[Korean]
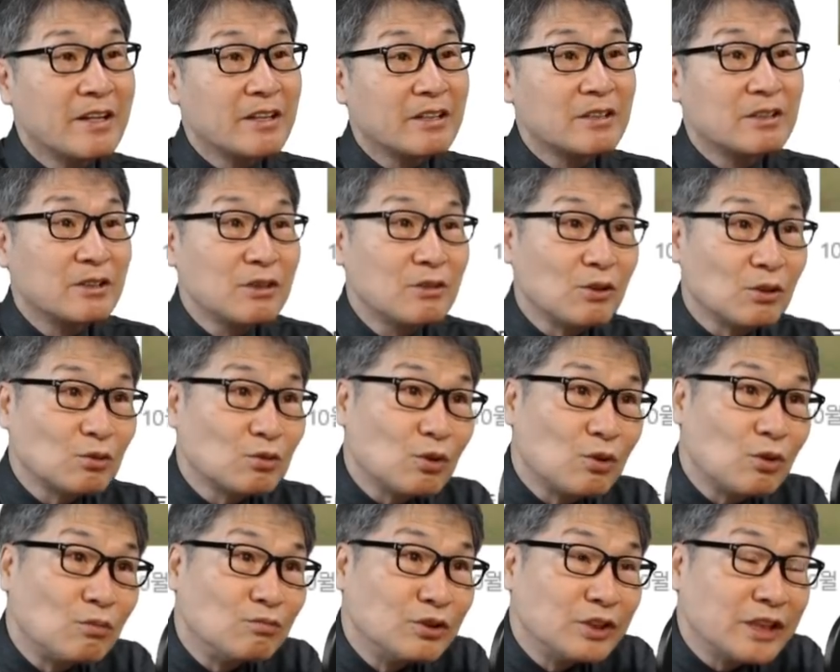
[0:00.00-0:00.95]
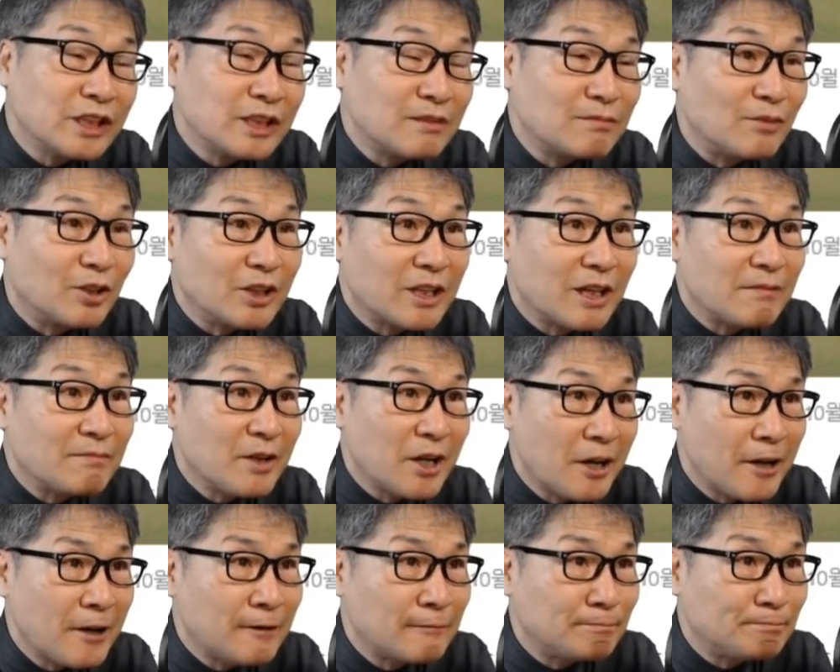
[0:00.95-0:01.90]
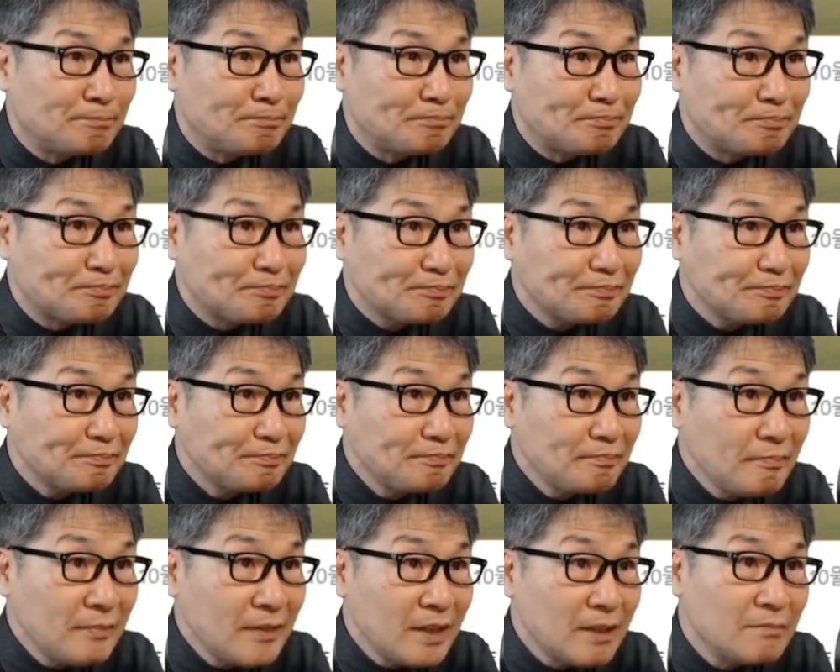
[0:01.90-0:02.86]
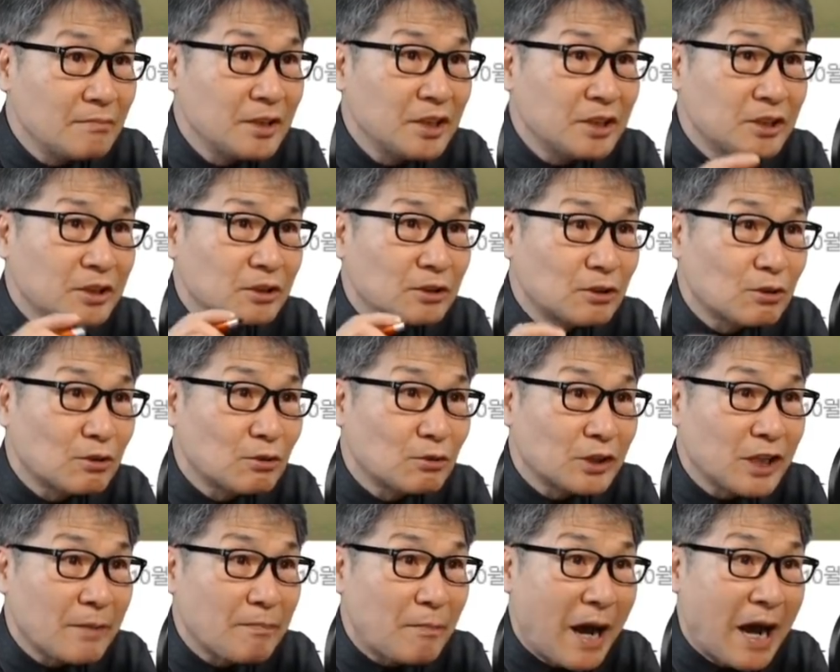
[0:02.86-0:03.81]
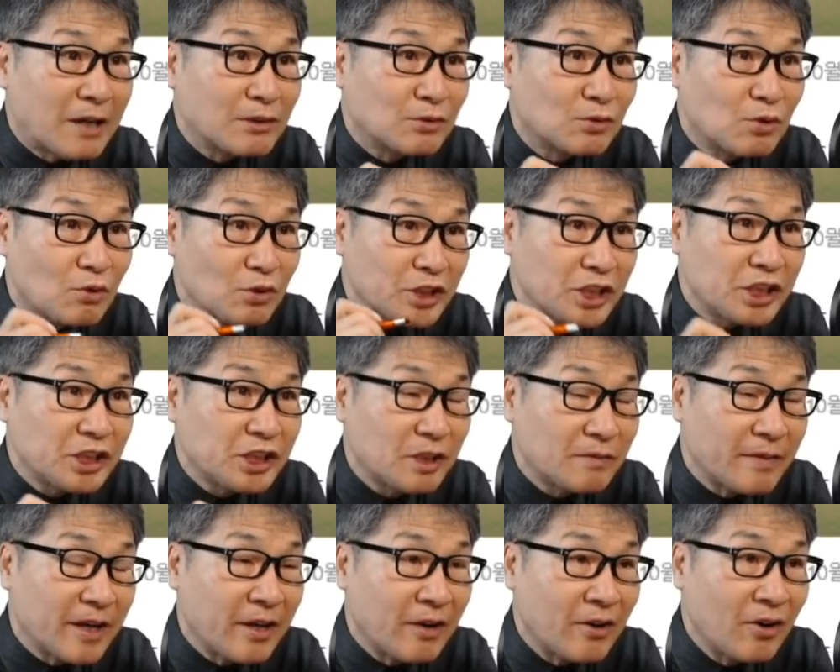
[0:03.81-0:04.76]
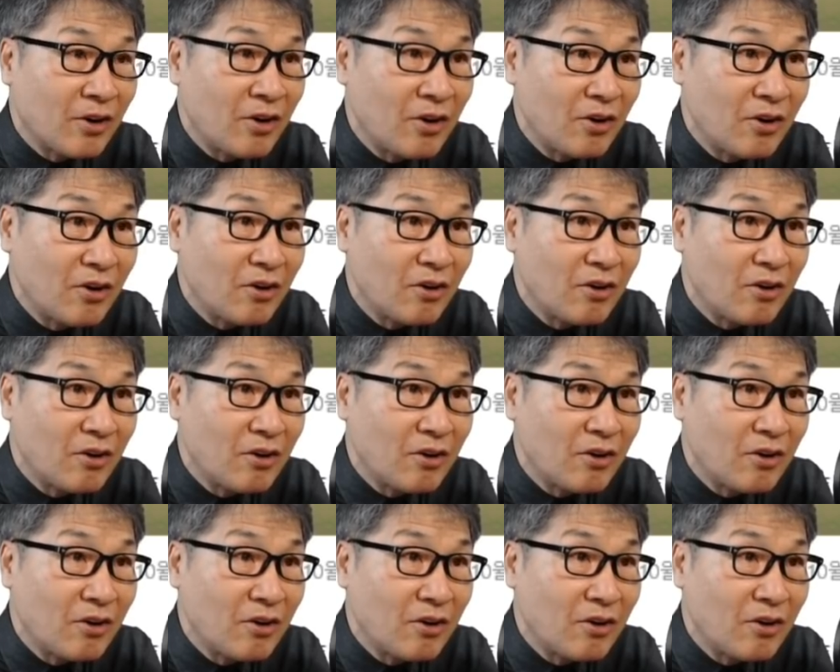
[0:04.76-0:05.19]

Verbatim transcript: 그리고 또 문제는 뭐냐면 미스트롯의 방송 시점에요.